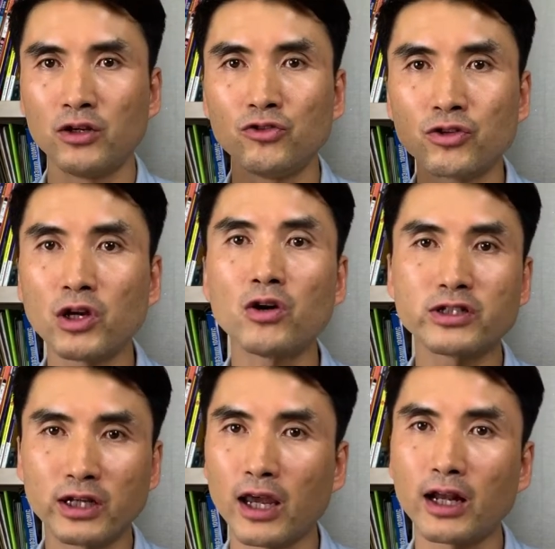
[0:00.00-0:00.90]

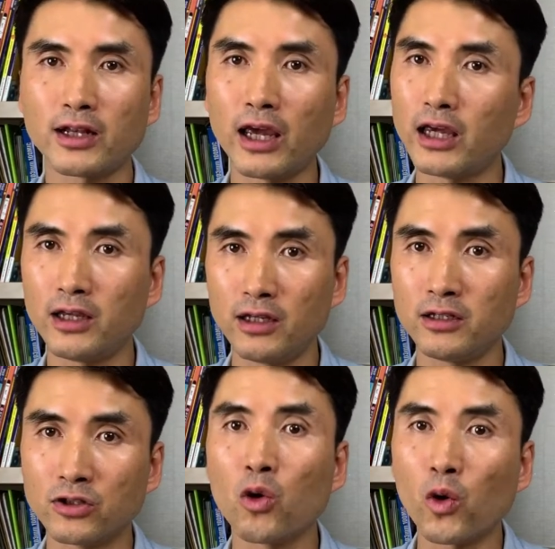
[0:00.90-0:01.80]
6개월째 캐나다에
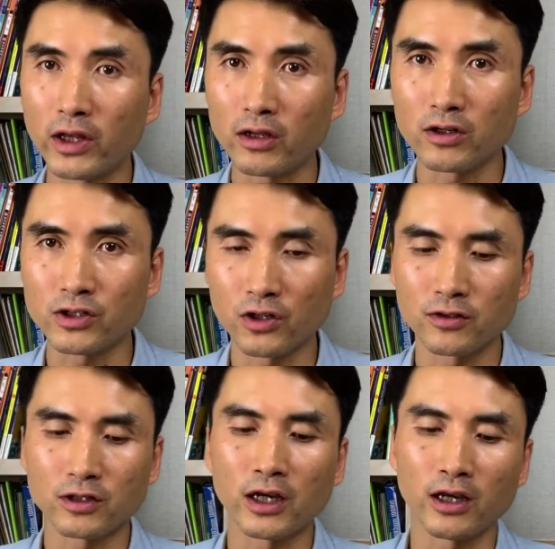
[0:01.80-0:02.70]
있어 오고 있는 거죠.
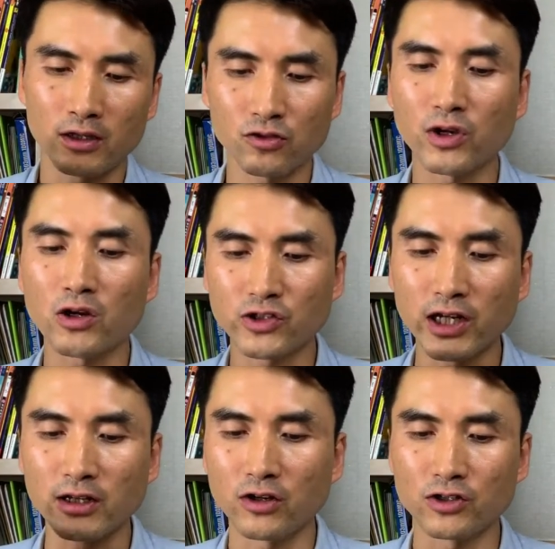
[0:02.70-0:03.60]
6개월째
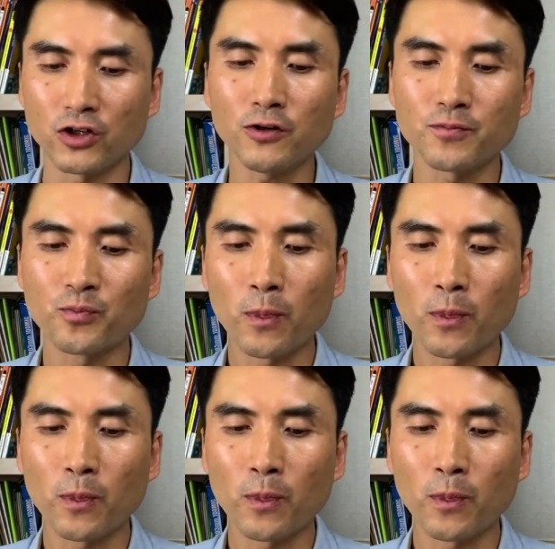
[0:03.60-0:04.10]
있는 거죠.